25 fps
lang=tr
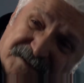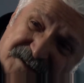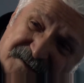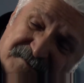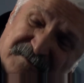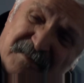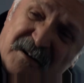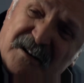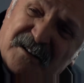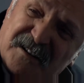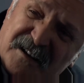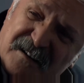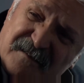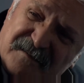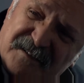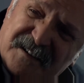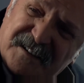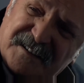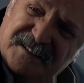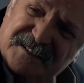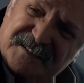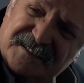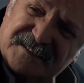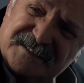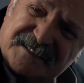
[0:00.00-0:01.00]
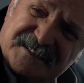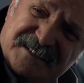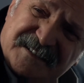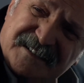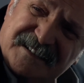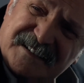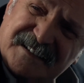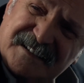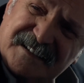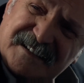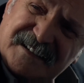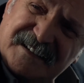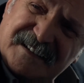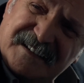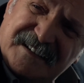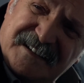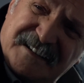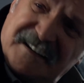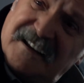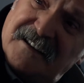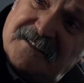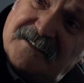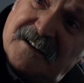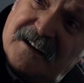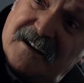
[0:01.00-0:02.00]
Hepsi palavradır
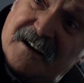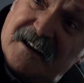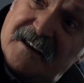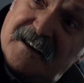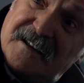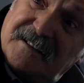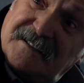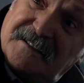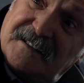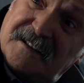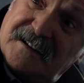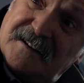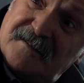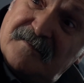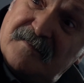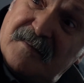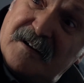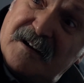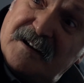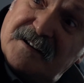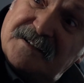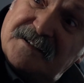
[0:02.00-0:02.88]
ya da hayatları